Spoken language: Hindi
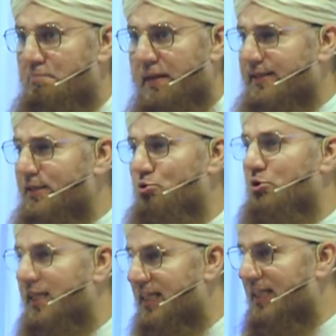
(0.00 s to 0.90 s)
पैसे तो
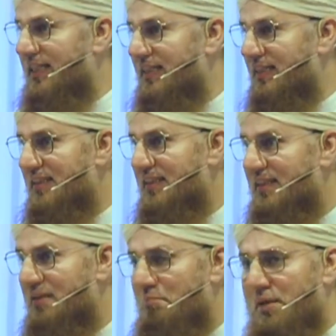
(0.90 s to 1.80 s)
थे नहीं
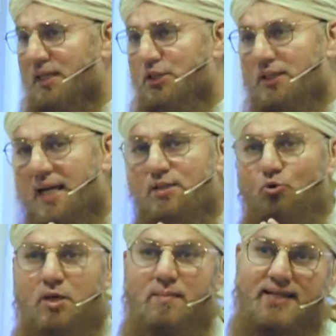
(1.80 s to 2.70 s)
मगर शायद
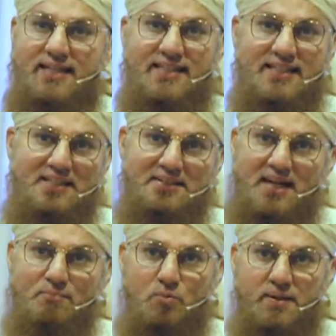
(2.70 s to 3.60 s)
उलमा ने लिखा
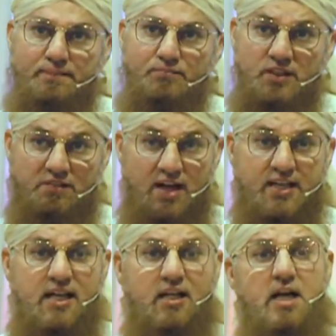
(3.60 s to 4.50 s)
किताबों में ये
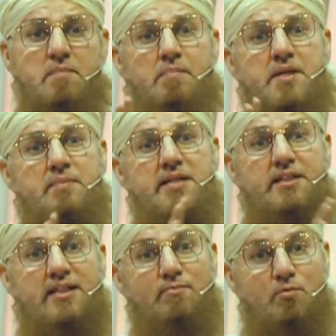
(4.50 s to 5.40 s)
वाक्य कई बड़ी बड़ी
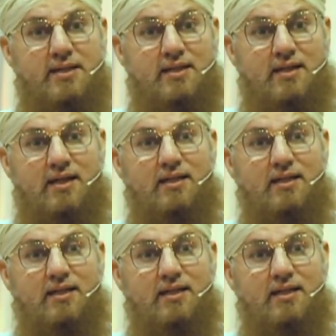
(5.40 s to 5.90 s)
किताबों में लिखा